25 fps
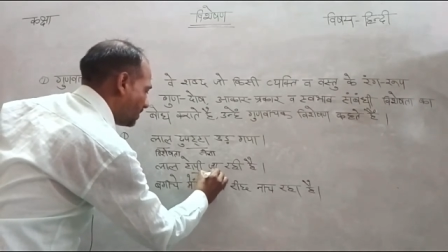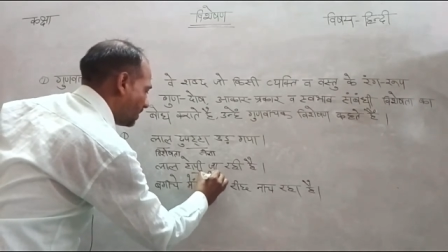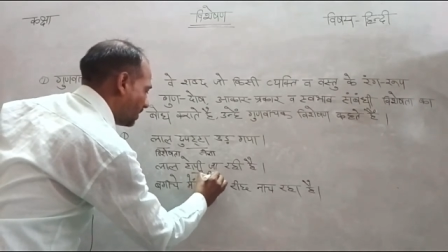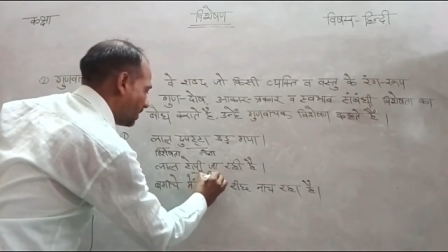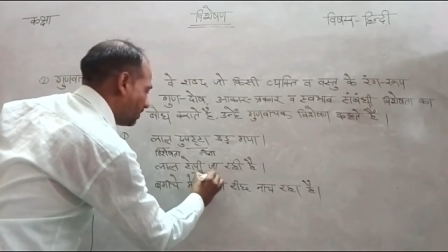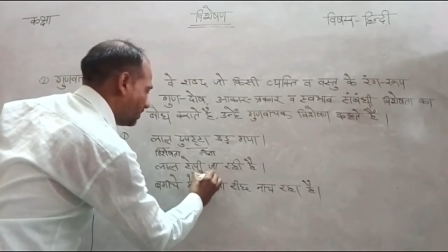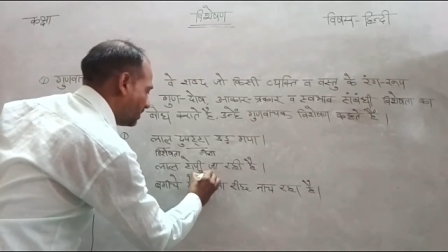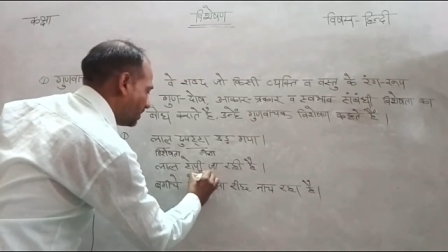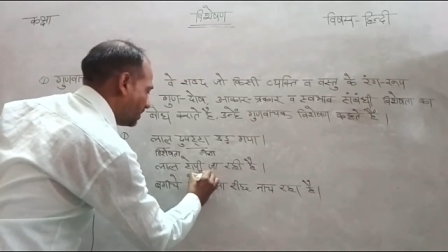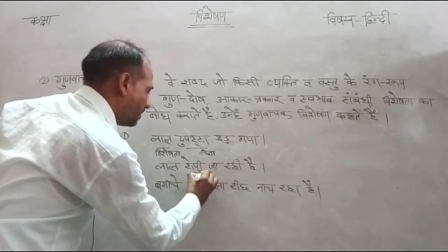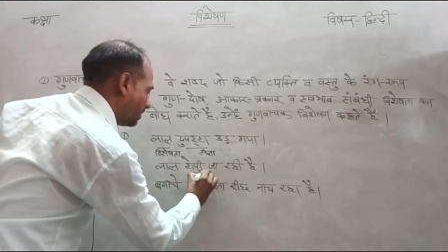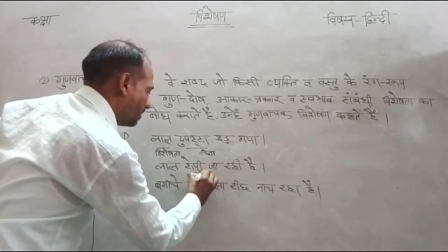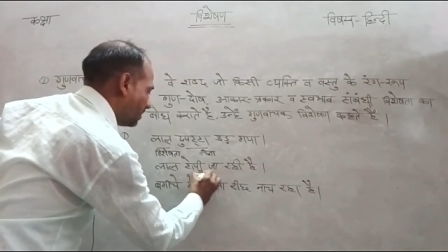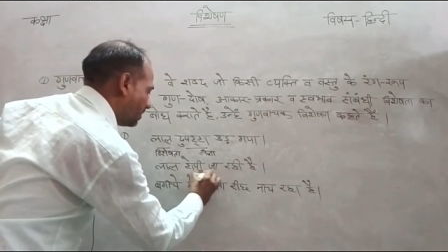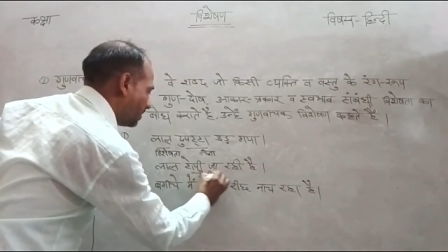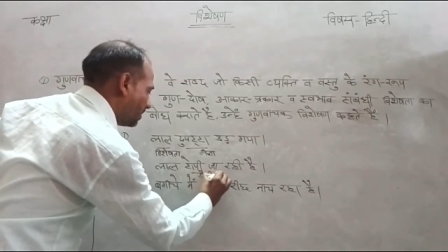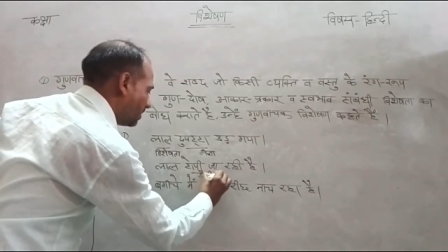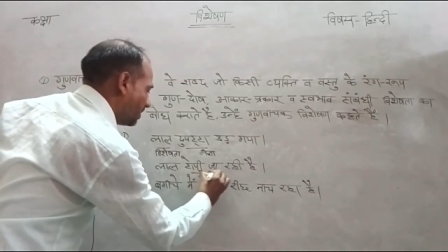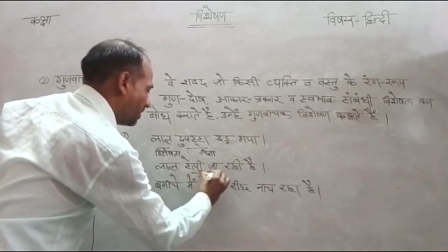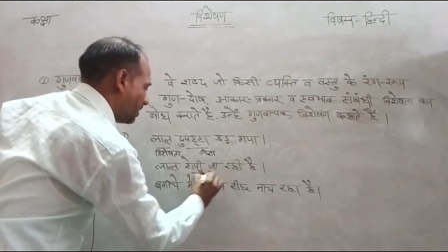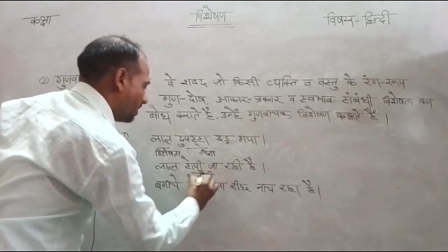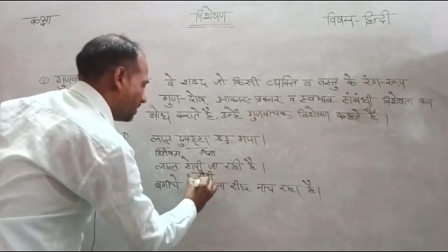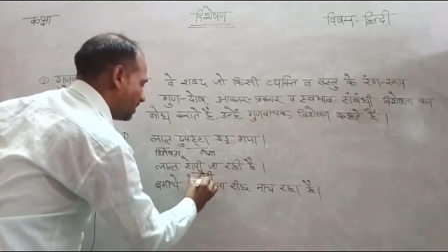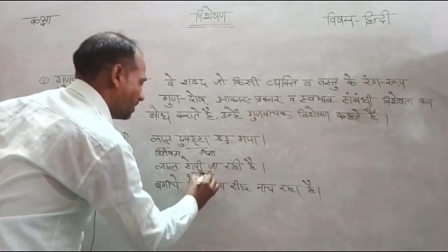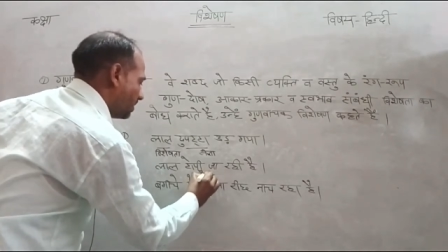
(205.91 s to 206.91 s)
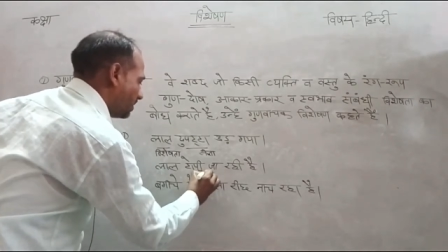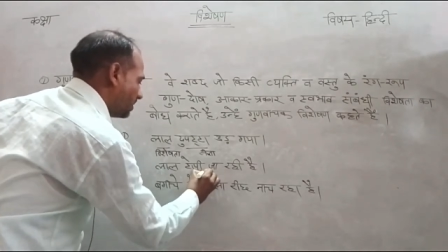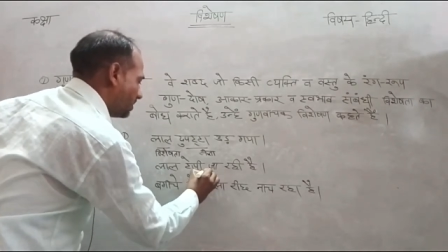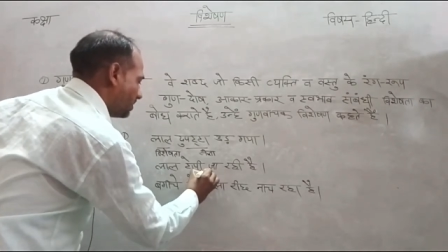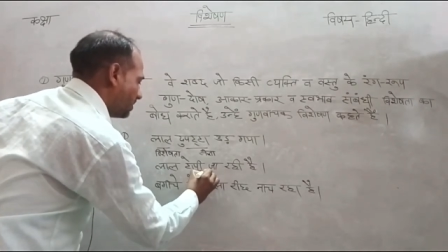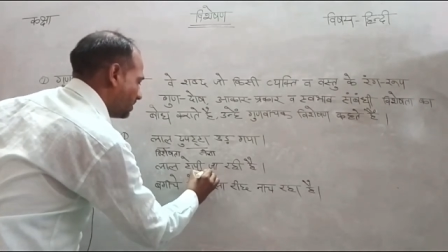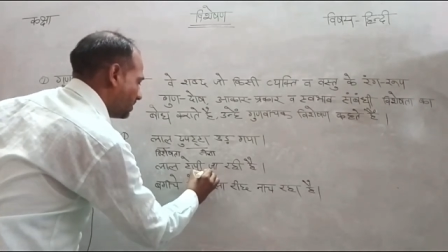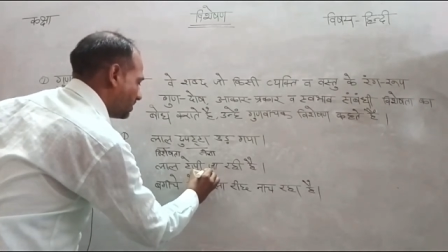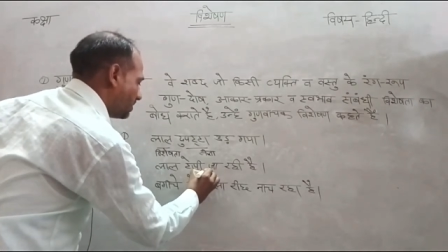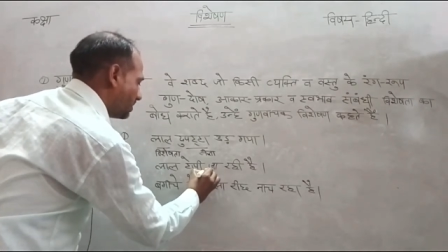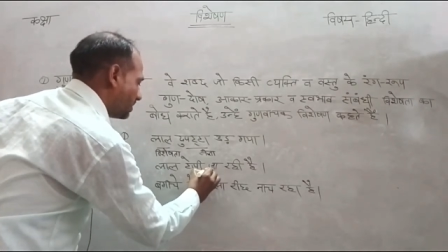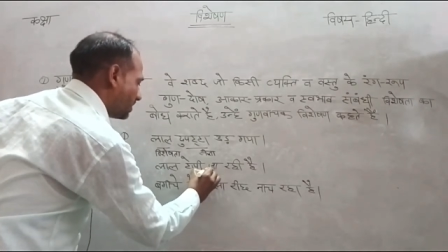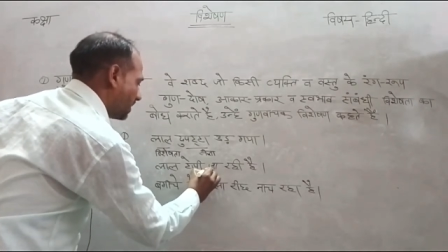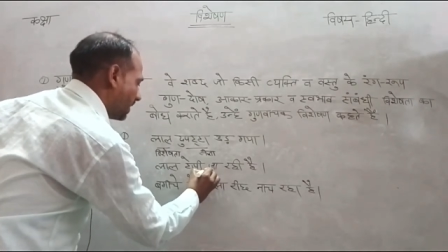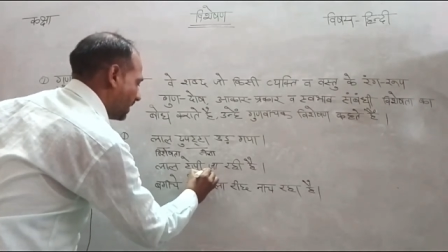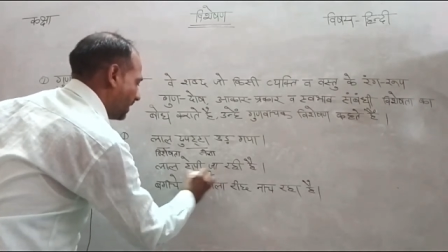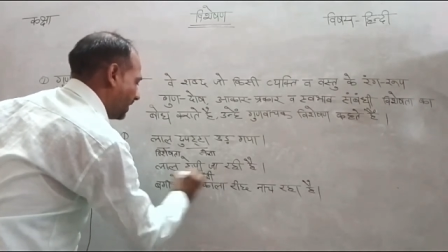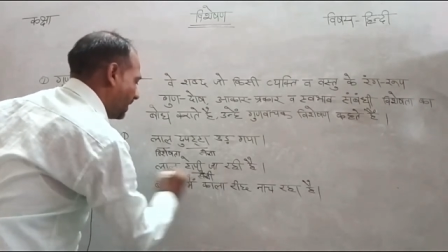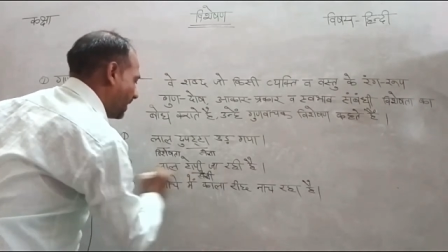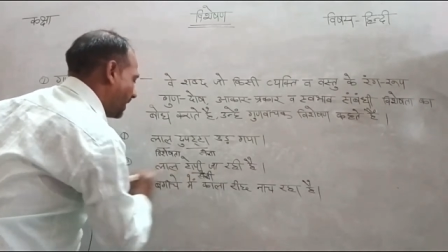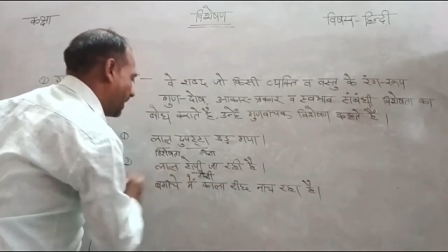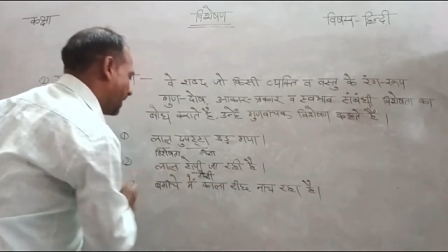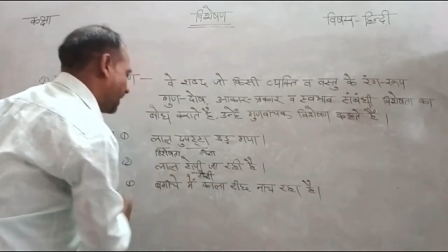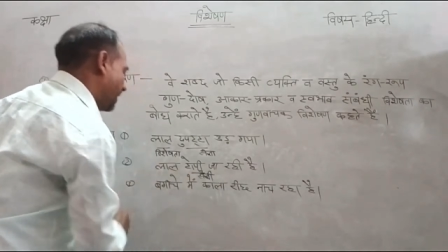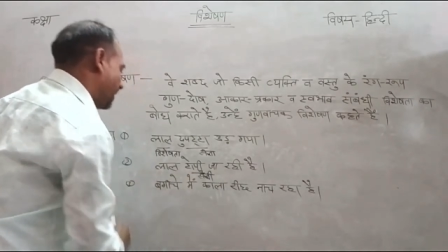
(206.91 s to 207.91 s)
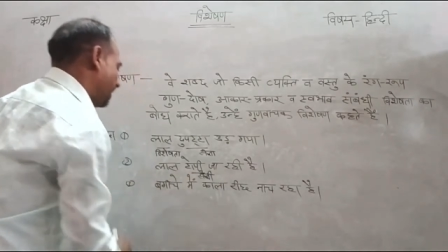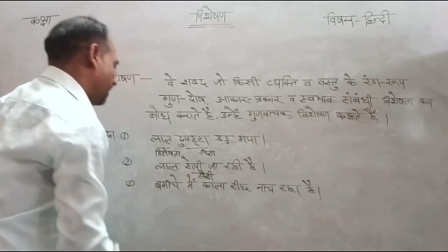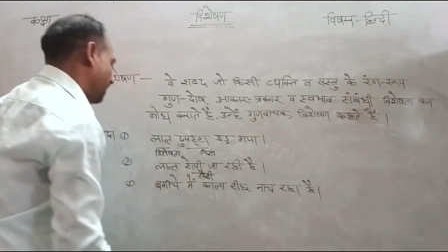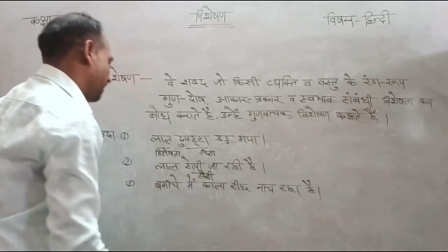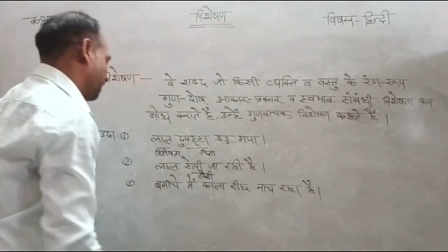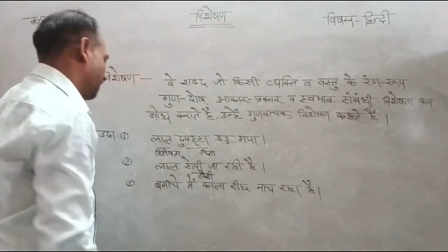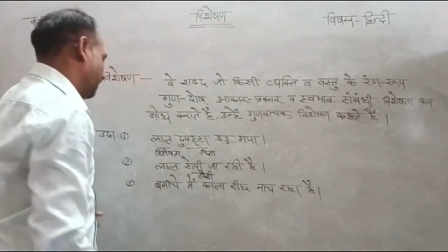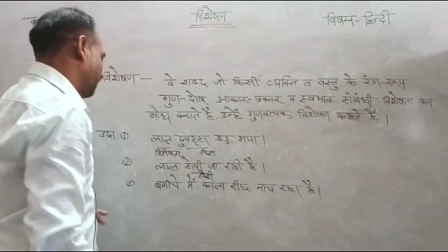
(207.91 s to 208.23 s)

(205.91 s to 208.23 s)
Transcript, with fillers: शब्द संज्ञा है